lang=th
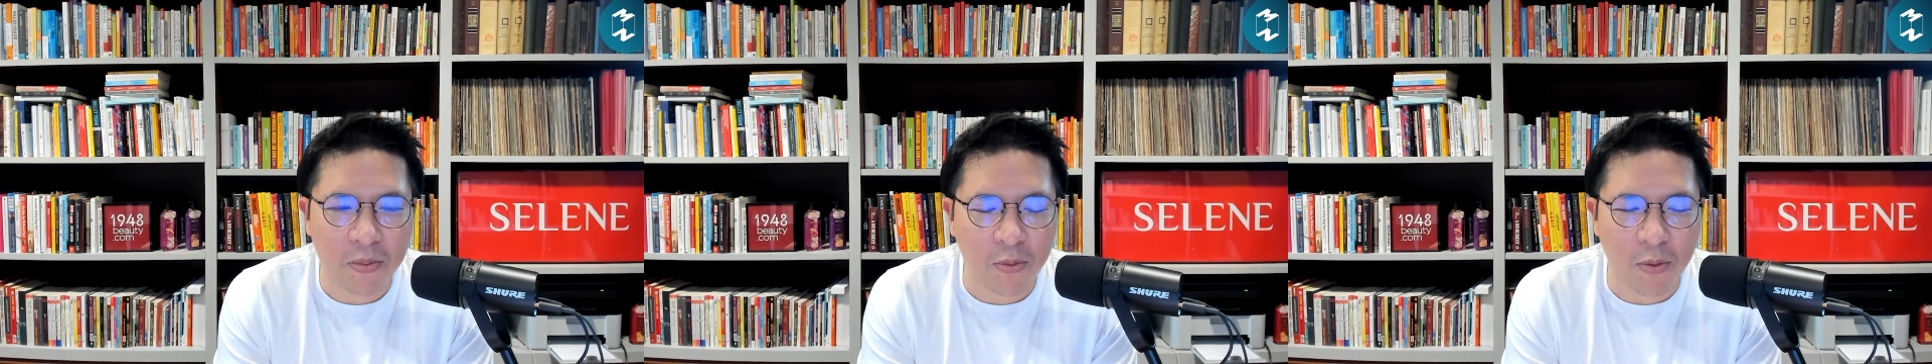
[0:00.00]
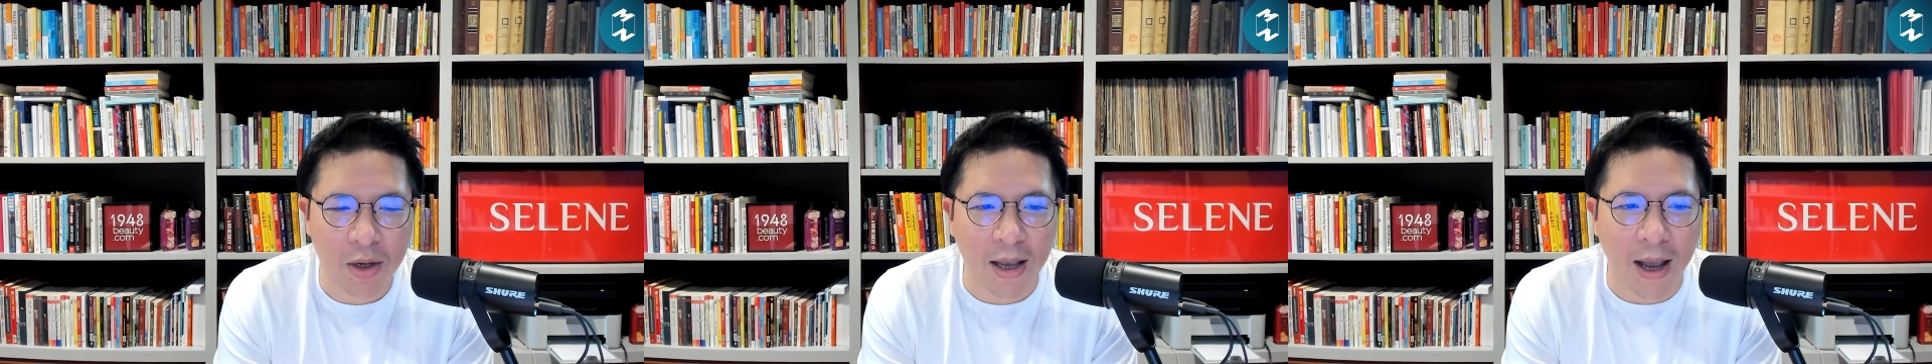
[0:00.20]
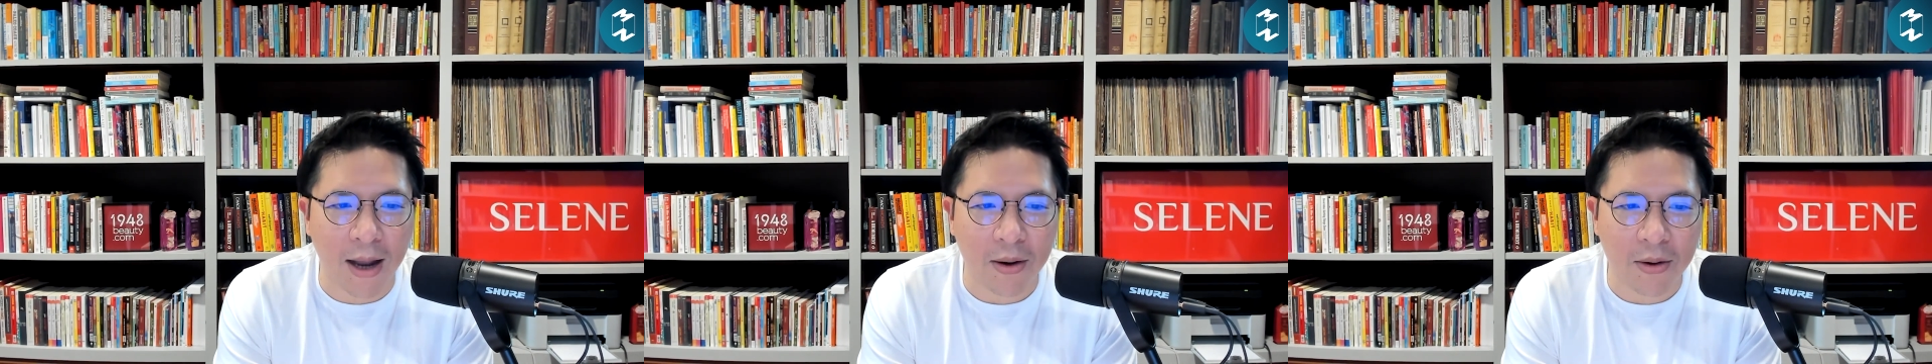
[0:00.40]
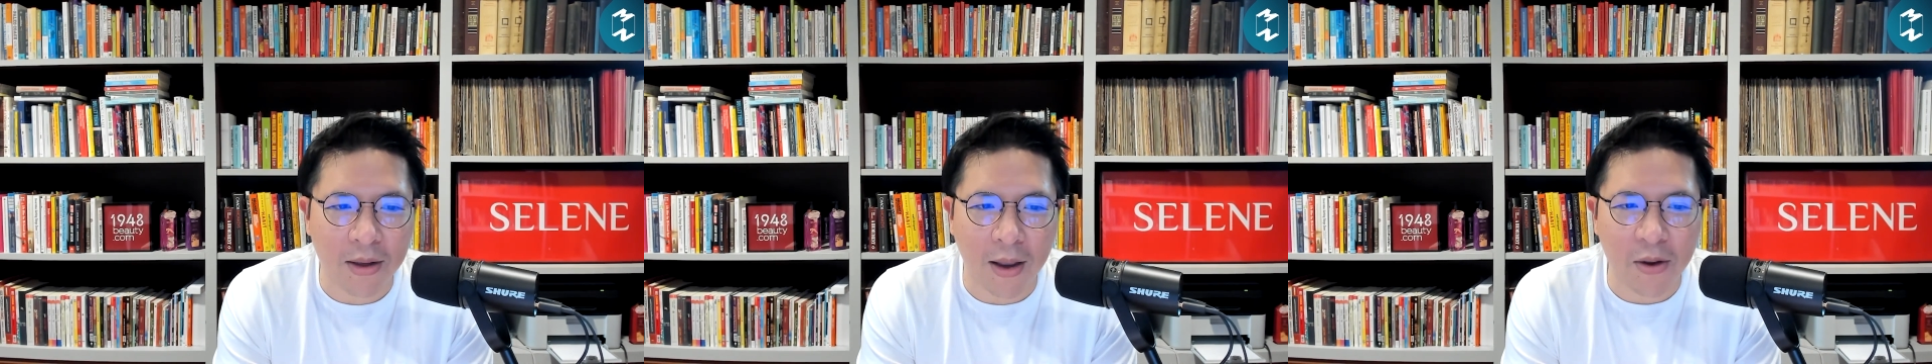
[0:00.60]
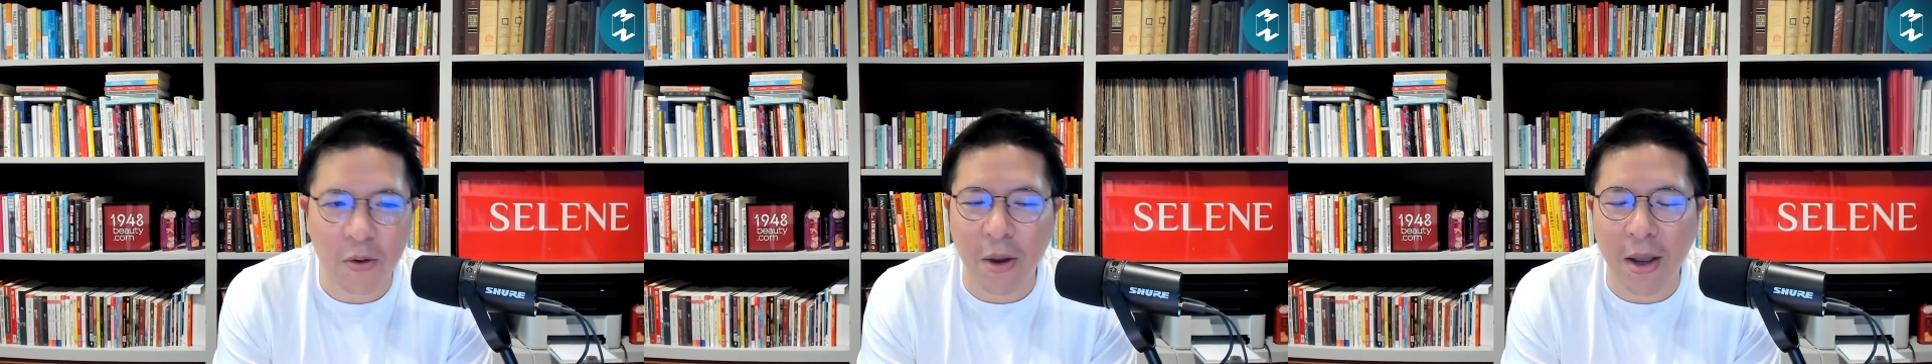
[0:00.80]
วิธีการ
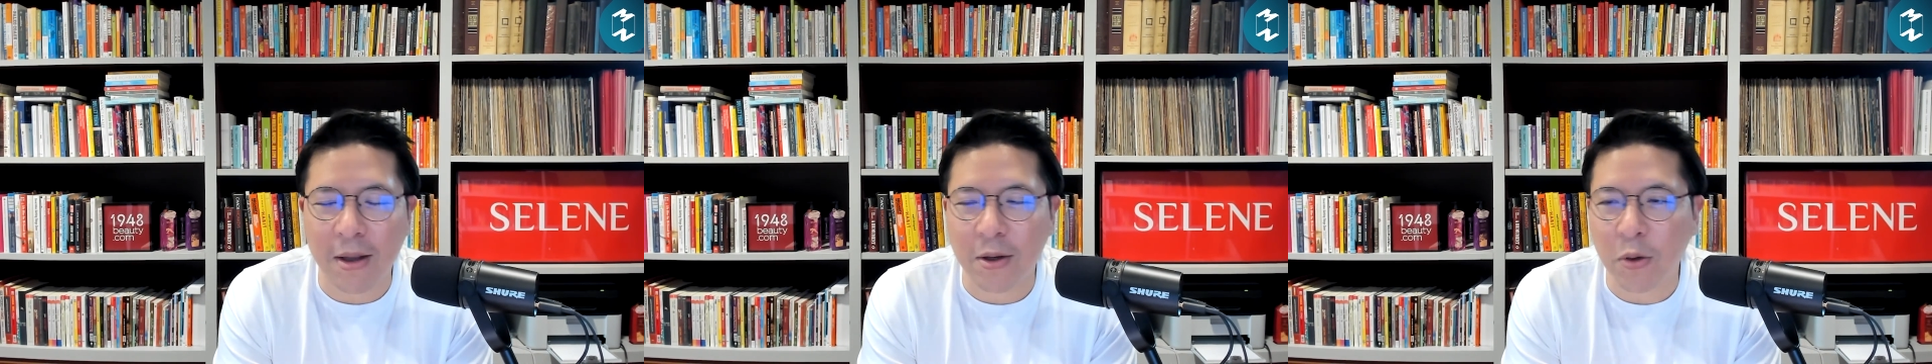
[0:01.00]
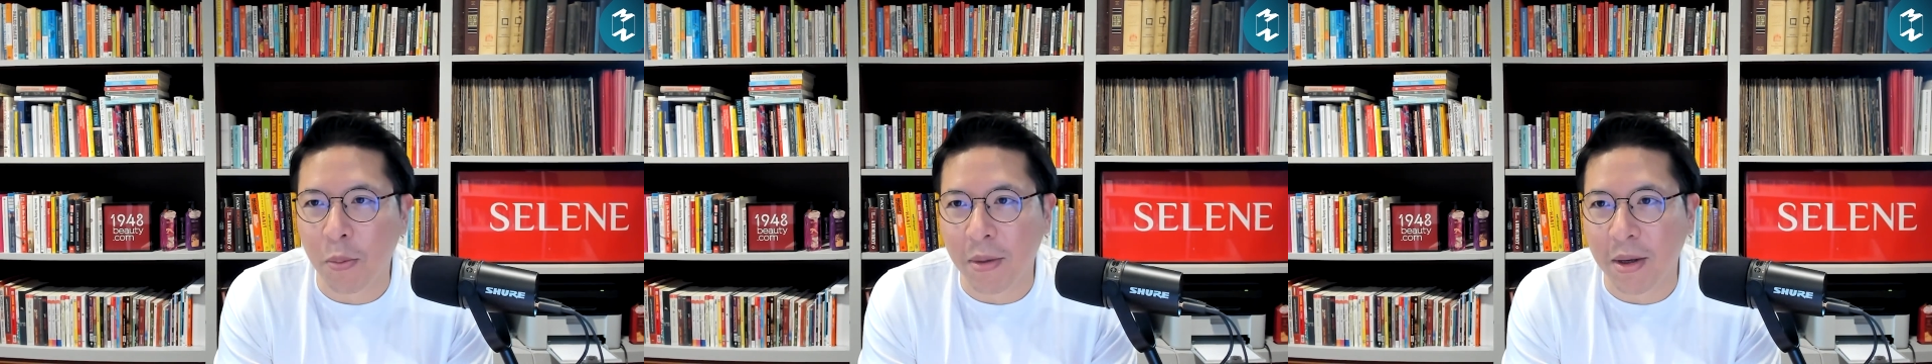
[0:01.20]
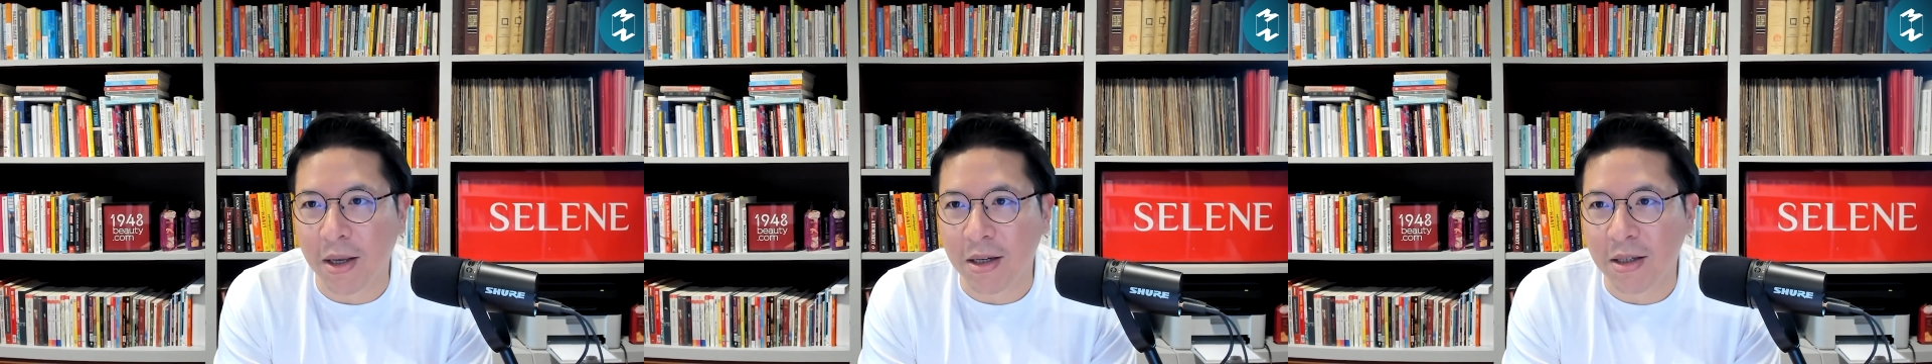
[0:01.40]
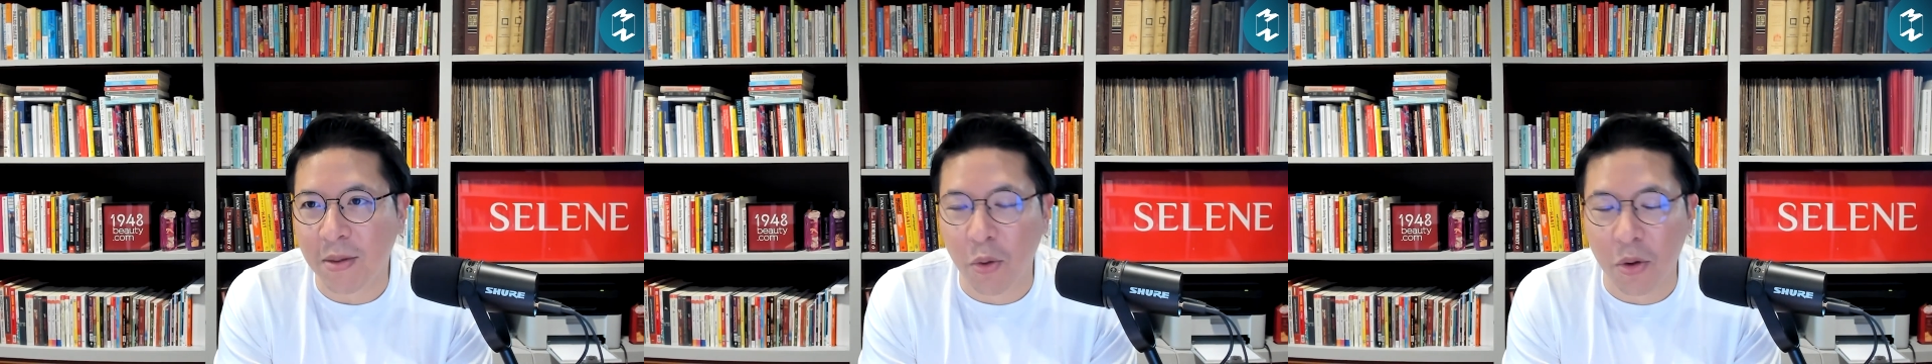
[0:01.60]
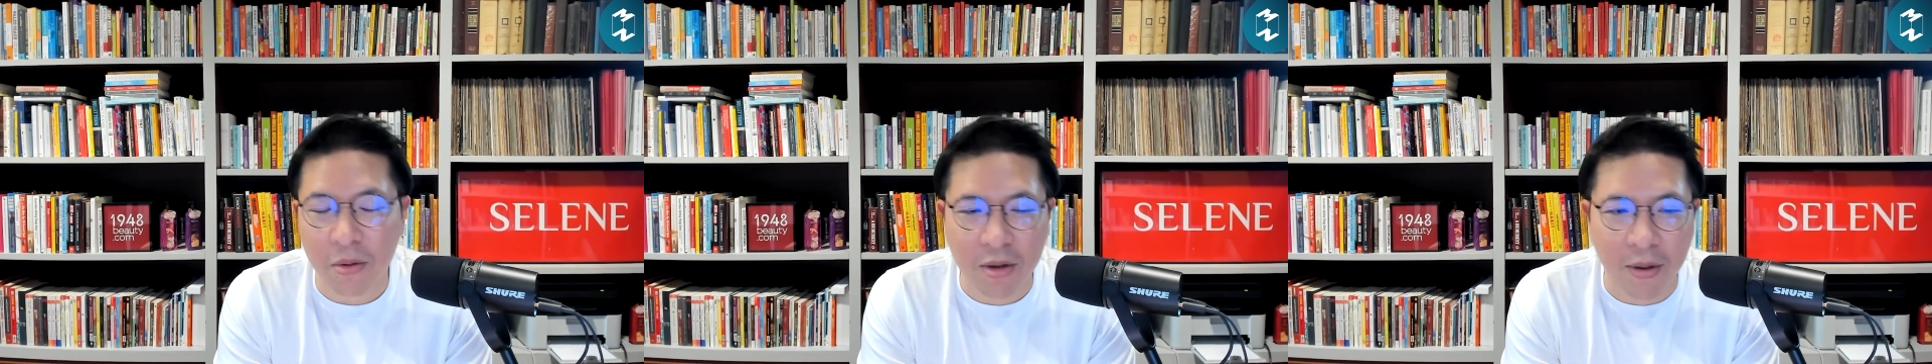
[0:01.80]
แค่แค่คุณมีส
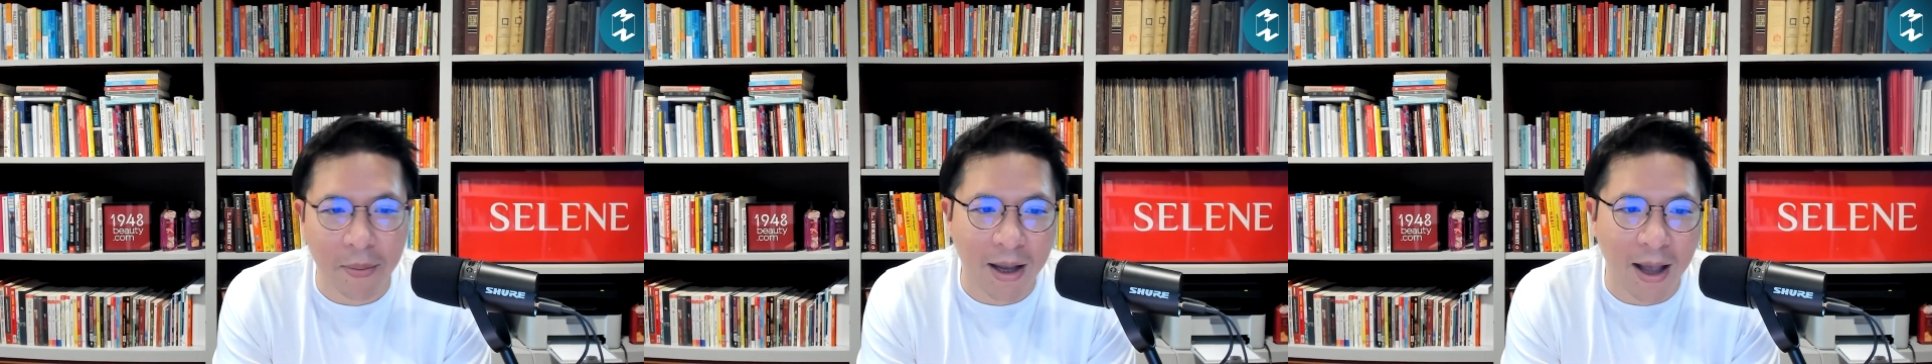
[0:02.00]
มุดกับปาก